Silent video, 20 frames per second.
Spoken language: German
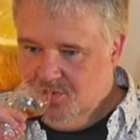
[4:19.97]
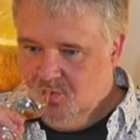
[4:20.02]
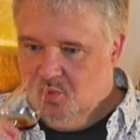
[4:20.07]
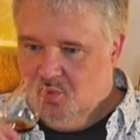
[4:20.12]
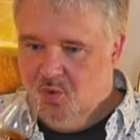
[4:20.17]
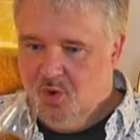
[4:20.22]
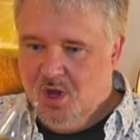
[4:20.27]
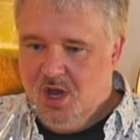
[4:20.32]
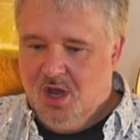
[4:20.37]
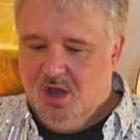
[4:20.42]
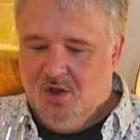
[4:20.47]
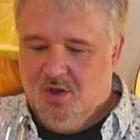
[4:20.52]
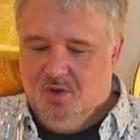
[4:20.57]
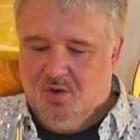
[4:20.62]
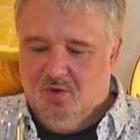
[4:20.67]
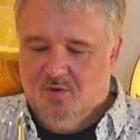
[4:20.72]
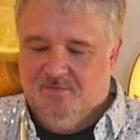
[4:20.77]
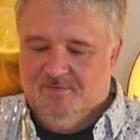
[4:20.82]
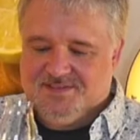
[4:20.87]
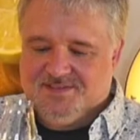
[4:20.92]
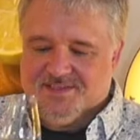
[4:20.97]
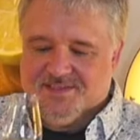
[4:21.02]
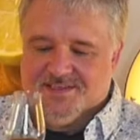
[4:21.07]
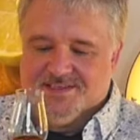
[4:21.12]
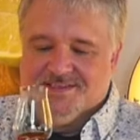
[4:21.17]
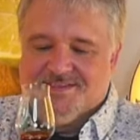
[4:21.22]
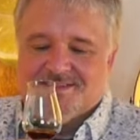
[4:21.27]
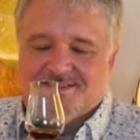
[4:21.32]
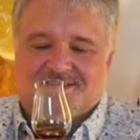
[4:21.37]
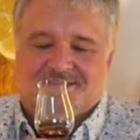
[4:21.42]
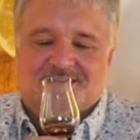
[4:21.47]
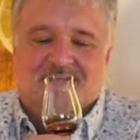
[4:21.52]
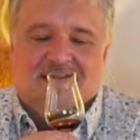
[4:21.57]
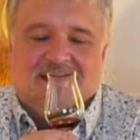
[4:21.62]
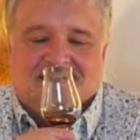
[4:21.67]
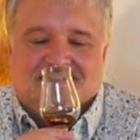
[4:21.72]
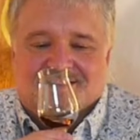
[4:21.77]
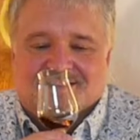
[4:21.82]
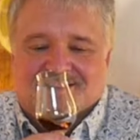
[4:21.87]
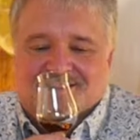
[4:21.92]
Wow, was ist
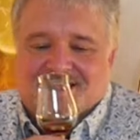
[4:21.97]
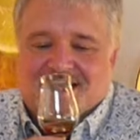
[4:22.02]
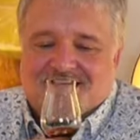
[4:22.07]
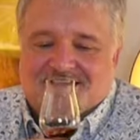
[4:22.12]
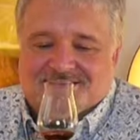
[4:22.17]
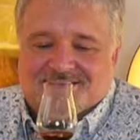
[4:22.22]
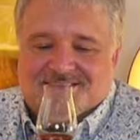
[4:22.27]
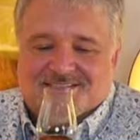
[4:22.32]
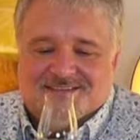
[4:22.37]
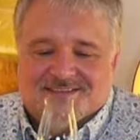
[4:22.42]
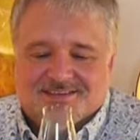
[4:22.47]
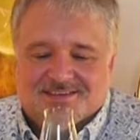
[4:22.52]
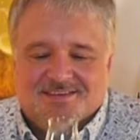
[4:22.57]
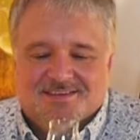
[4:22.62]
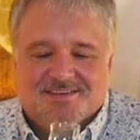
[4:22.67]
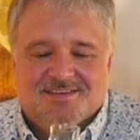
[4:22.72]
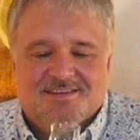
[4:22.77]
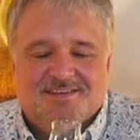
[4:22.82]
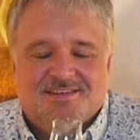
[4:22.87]
denn das?